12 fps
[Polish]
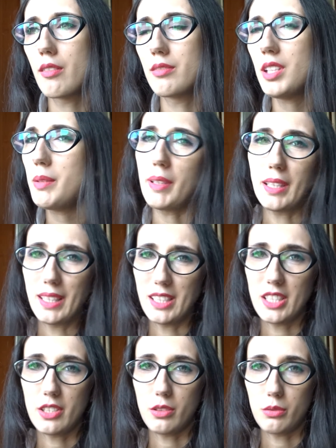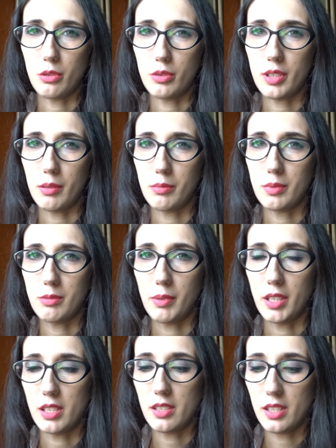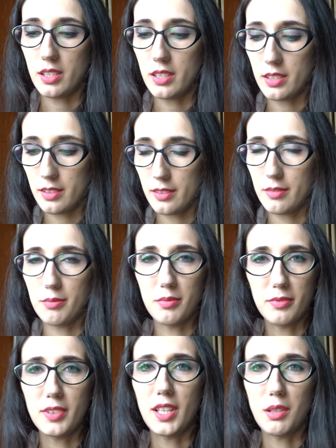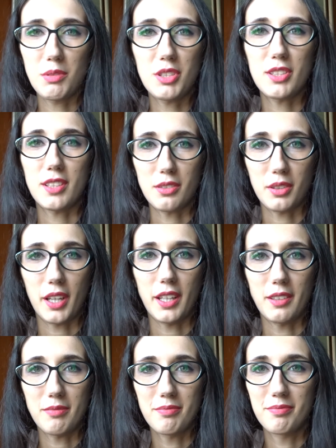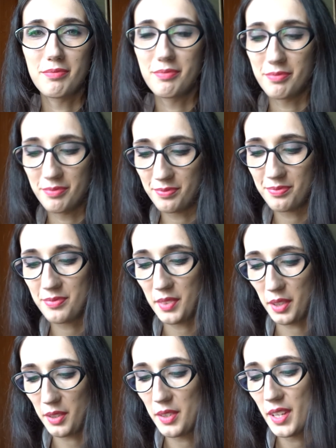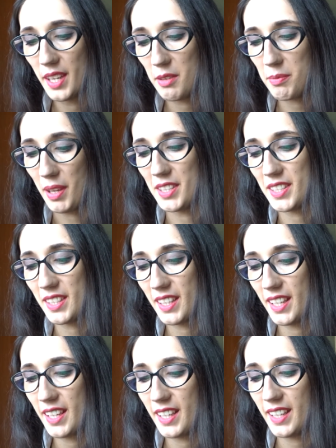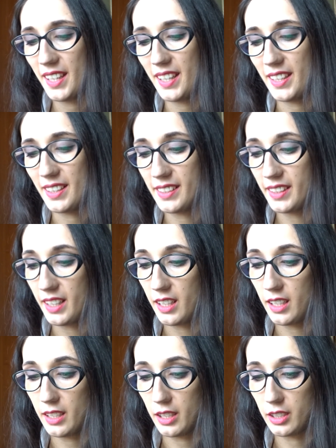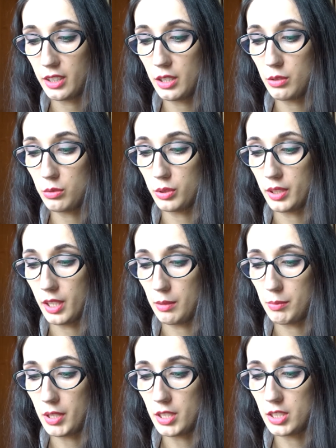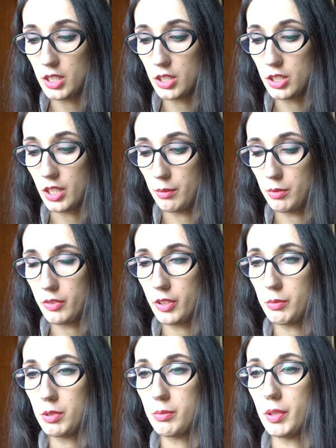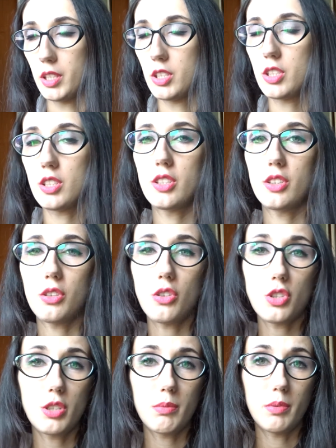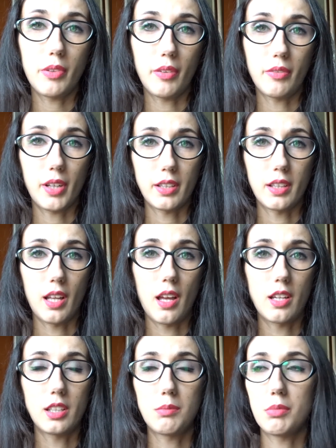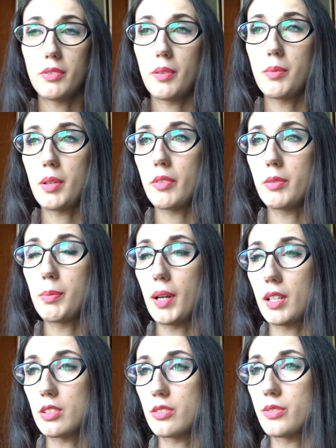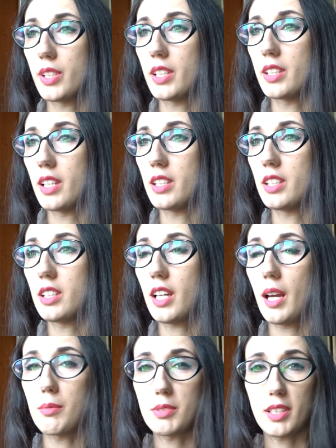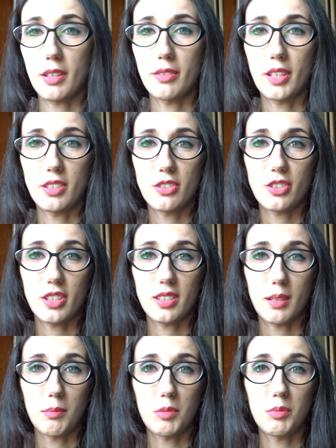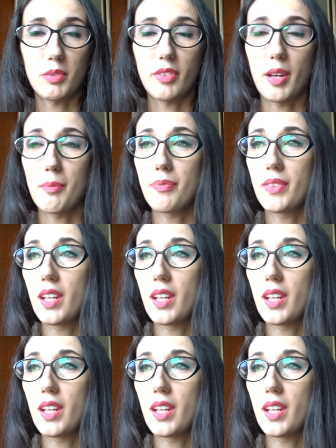nie ma takiej rzeczy, którą chciałabym zmienić. Jest, wydaje mi się, że jest ok. No, pięć. E, cecha charakteru, która najbardziej chciałabyś sobie zmienić. To, że bywam wredna i bywam nawet bardzo wredna i chamska wręcz czasami bywam,